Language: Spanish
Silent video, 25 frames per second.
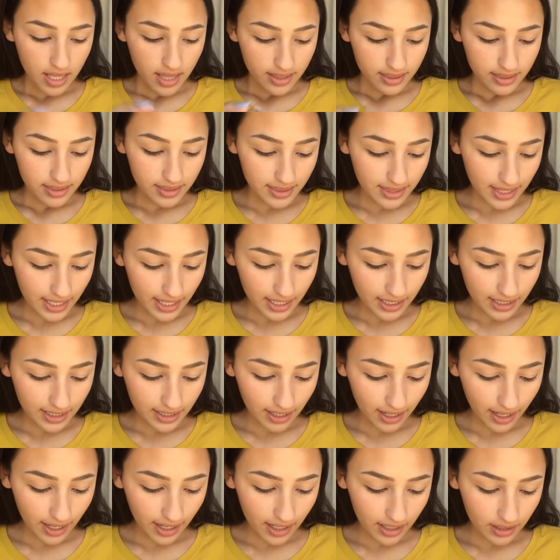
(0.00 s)
de
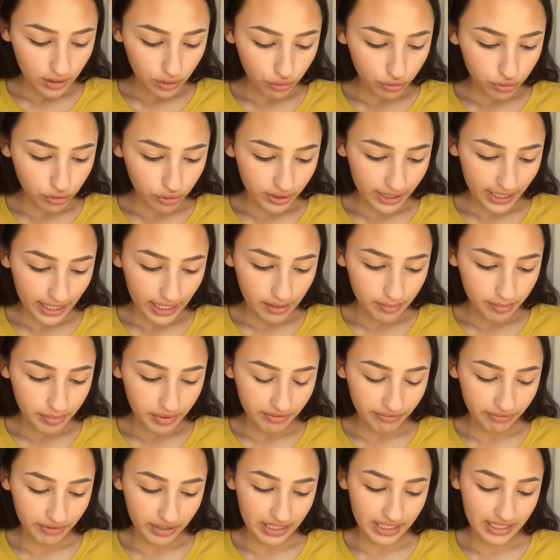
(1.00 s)
qué tutorial
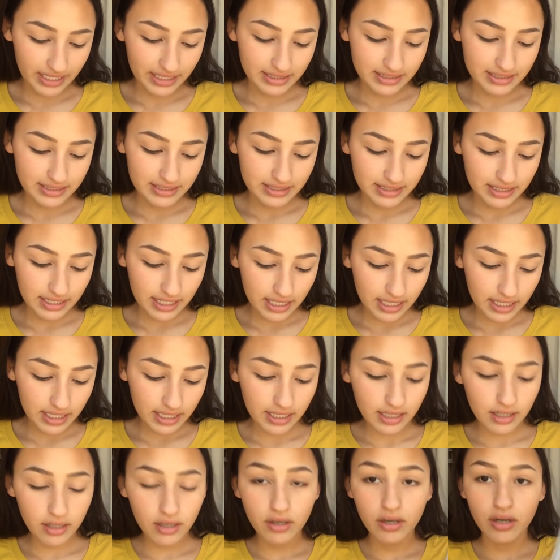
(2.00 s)
preferían,
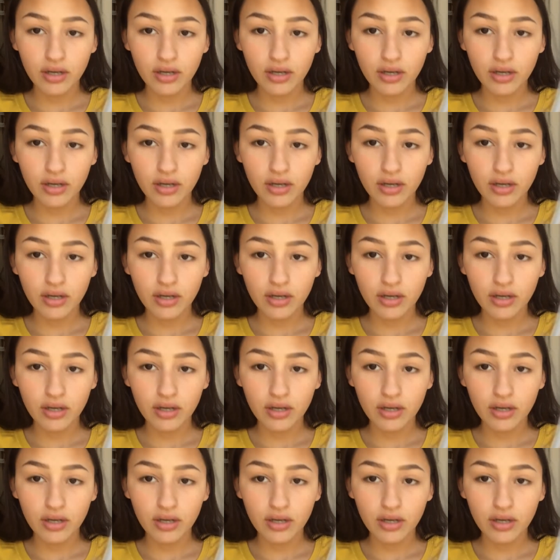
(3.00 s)
si